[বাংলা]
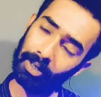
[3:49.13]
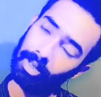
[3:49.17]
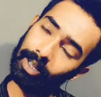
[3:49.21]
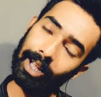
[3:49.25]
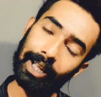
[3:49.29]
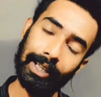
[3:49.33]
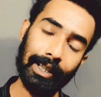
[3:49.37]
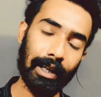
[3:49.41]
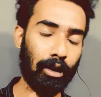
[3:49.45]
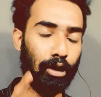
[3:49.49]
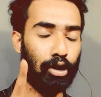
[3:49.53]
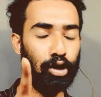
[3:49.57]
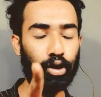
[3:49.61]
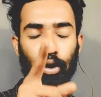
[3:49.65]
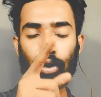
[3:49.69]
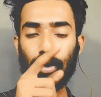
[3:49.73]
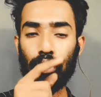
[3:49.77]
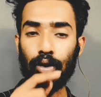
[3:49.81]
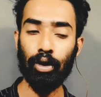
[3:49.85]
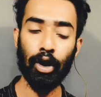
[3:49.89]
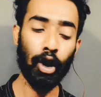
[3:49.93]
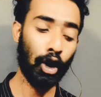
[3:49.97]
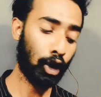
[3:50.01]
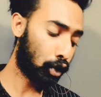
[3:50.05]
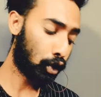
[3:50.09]
এ দেখো শোনো
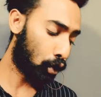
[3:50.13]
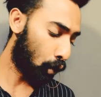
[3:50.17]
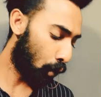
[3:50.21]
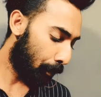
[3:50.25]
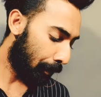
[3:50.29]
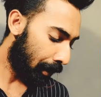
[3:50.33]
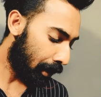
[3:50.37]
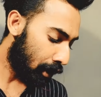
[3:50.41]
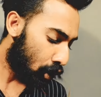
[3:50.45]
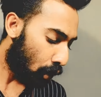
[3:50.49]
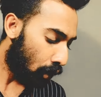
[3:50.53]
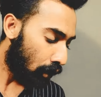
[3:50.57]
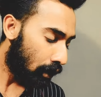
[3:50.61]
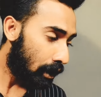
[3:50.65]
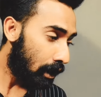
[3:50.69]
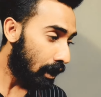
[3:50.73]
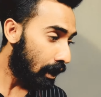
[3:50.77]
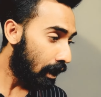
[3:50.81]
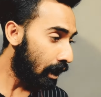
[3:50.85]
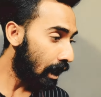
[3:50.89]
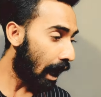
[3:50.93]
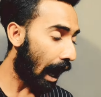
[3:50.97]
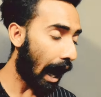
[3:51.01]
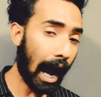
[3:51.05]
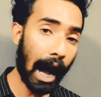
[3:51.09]
তুমি যদি
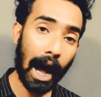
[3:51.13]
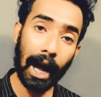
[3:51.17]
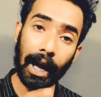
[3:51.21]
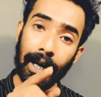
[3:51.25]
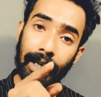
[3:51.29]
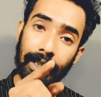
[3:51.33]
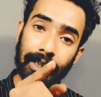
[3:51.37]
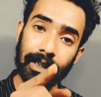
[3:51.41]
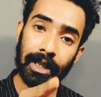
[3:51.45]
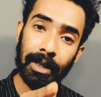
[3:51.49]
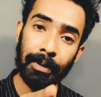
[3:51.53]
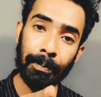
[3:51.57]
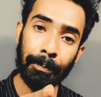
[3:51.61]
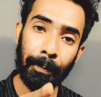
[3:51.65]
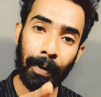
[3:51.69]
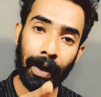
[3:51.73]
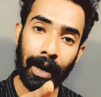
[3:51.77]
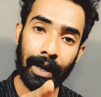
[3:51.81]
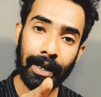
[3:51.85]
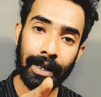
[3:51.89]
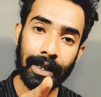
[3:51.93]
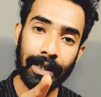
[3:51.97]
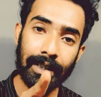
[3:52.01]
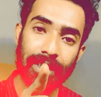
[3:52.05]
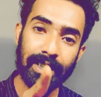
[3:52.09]
আকাশের
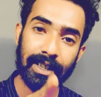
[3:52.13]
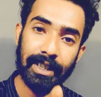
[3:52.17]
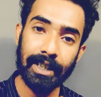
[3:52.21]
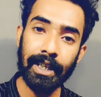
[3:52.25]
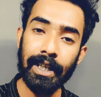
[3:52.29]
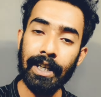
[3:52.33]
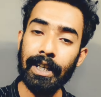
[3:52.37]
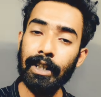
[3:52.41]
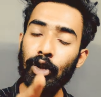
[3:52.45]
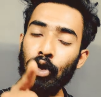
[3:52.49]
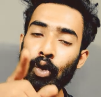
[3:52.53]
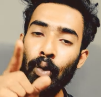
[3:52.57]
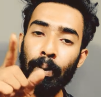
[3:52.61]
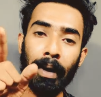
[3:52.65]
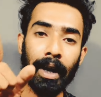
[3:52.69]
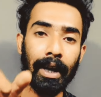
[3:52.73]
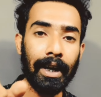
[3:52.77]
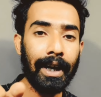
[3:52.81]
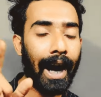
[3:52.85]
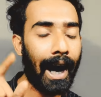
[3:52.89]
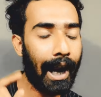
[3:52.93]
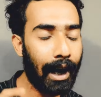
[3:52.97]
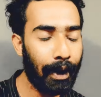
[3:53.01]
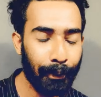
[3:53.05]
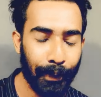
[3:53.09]
পানে চেয়ে তোমার
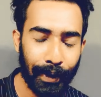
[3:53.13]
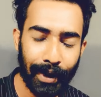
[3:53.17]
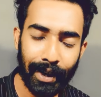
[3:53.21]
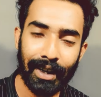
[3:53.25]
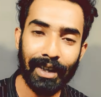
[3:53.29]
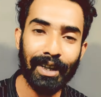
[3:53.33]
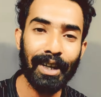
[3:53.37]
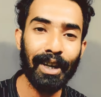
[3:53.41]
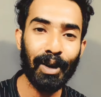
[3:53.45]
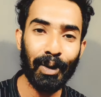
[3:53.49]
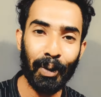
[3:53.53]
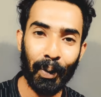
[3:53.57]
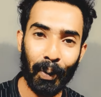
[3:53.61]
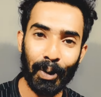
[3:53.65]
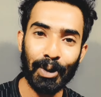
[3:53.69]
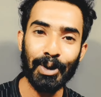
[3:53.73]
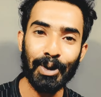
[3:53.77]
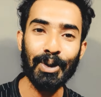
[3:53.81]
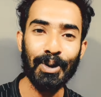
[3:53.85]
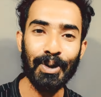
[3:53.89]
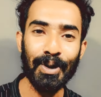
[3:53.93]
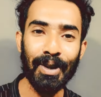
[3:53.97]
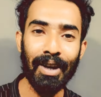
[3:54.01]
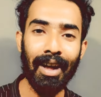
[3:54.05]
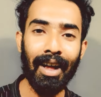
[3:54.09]
গার্লফ্রেন্ডকে খোঁজো